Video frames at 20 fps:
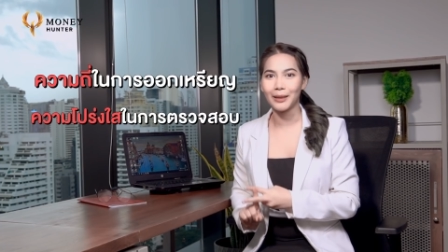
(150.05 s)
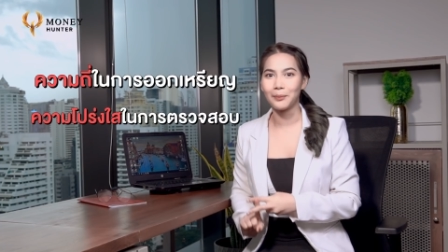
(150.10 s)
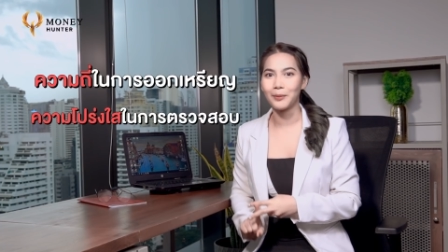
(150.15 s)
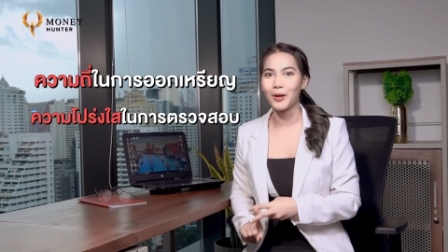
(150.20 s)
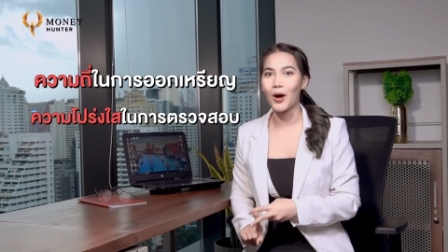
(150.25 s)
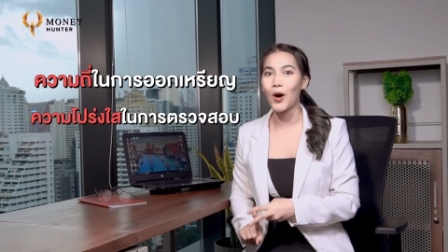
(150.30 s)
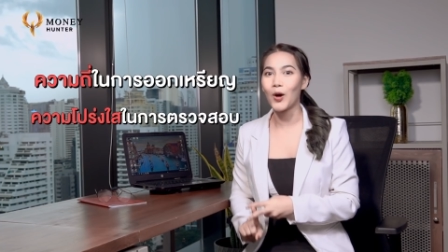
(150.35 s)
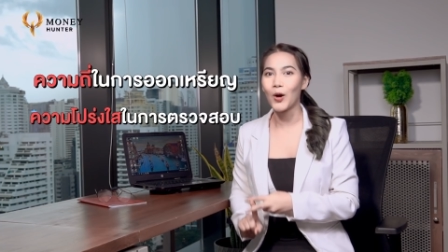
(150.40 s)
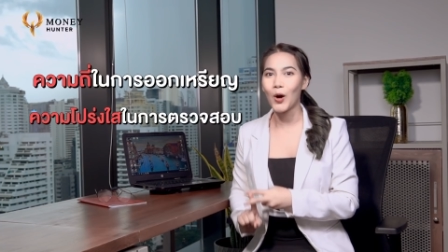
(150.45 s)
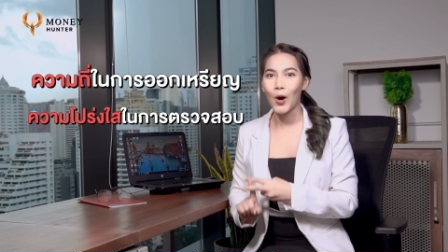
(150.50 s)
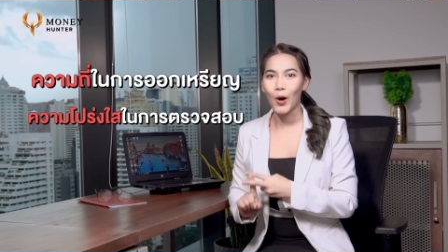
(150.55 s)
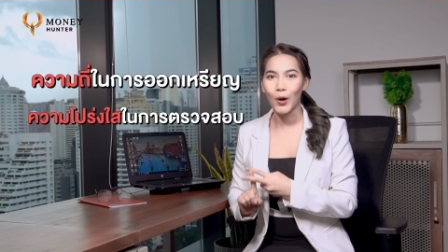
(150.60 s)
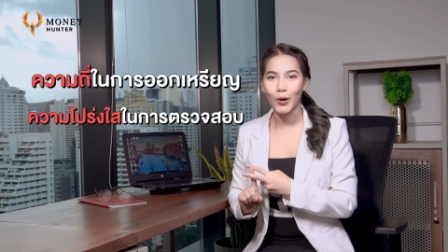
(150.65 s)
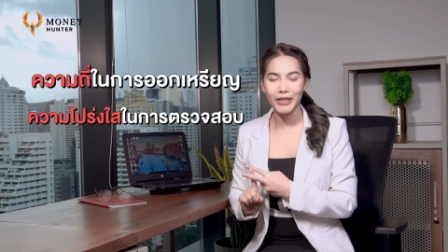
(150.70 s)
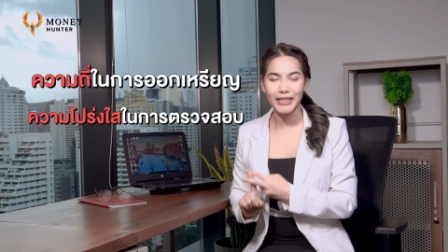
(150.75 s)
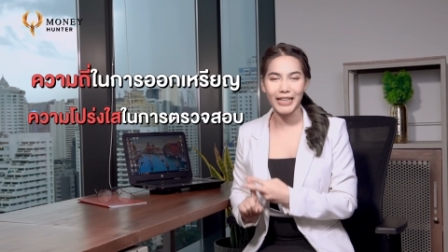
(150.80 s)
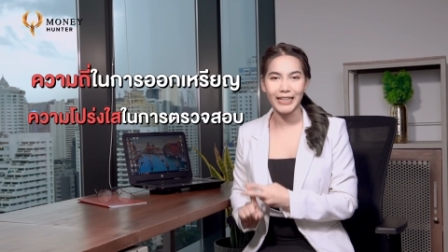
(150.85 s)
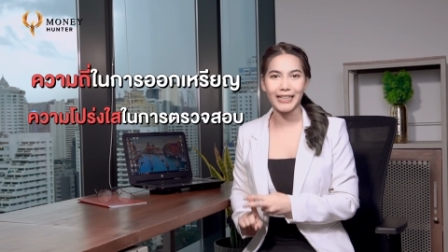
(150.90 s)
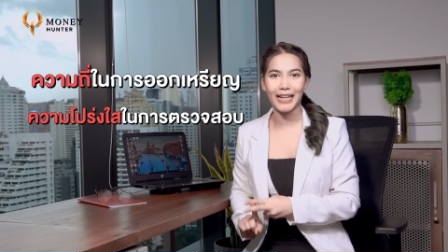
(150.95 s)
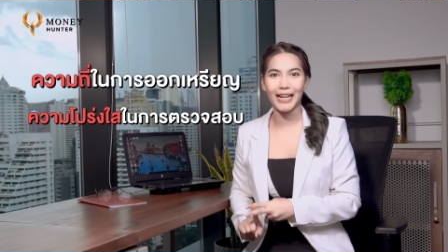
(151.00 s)
สำรองของ
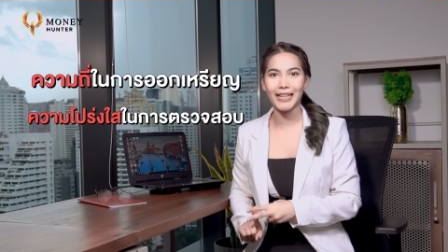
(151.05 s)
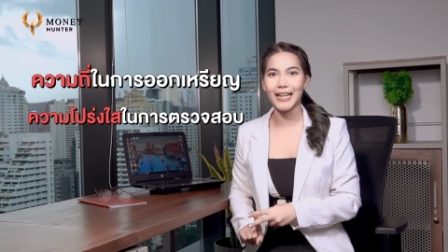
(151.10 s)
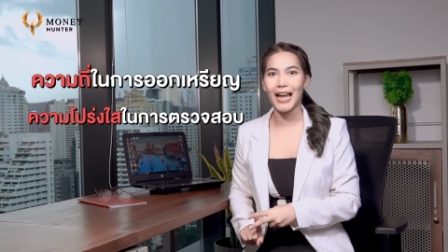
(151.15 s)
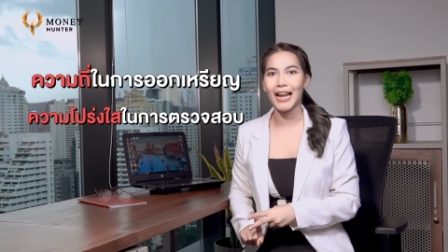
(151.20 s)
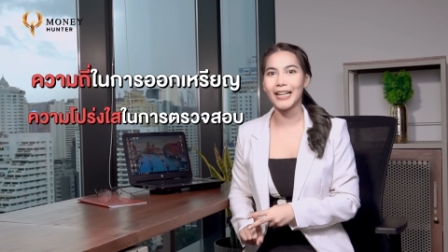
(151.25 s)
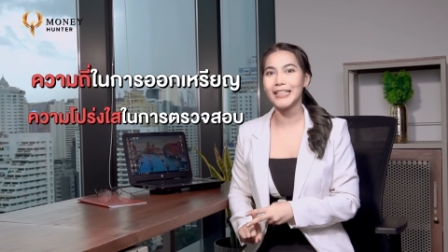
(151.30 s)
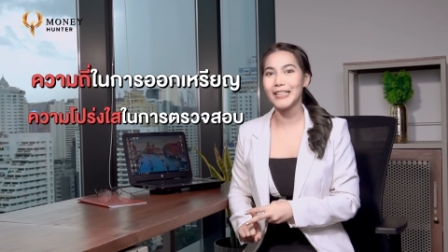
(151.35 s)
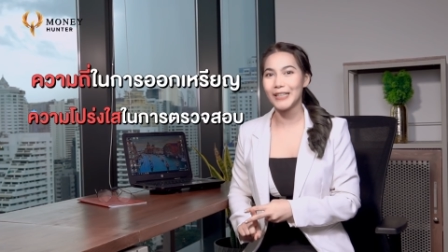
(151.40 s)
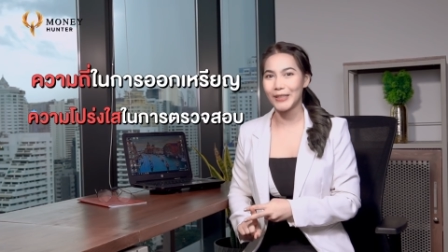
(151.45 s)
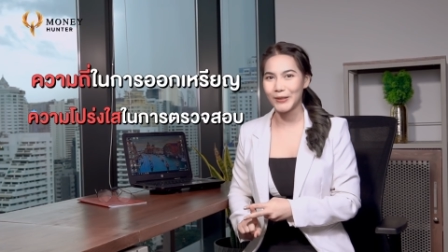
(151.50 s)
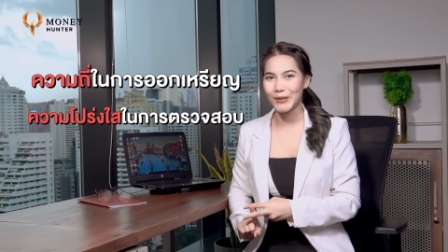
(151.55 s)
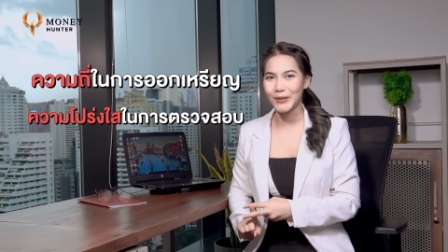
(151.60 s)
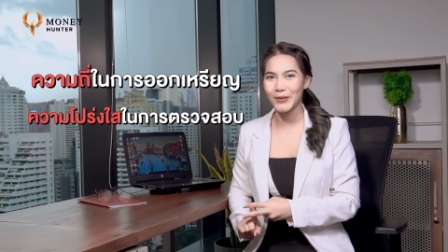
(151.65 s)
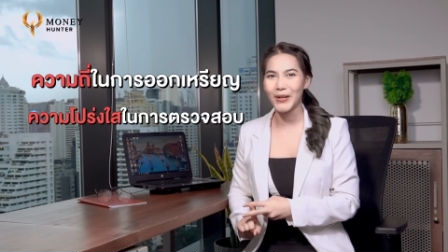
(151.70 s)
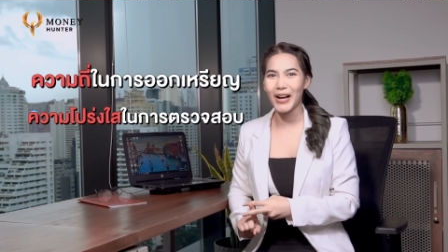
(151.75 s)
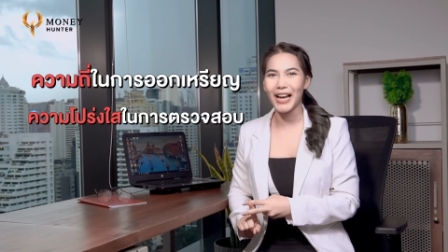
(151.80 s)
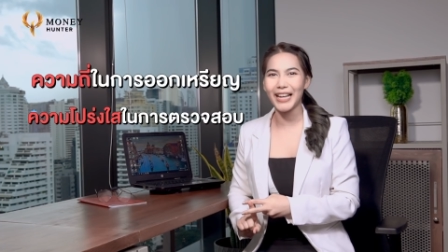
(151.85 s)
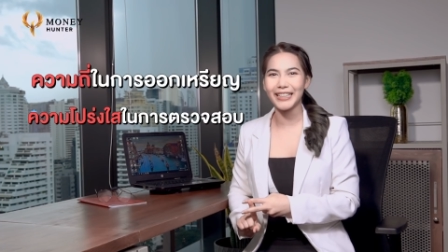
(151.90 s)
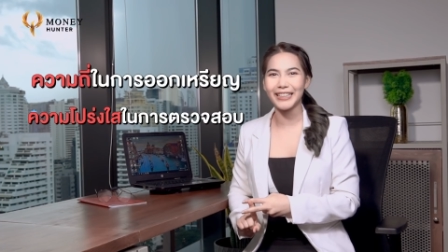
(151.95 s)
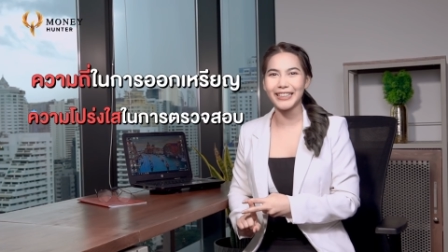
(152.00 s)
เหรียญนนั้นๆ อีก
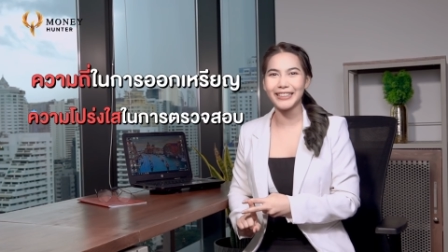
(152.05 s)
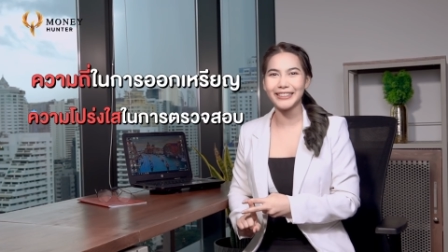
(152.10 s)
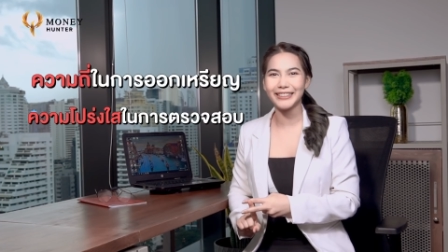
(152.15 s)
ด้วย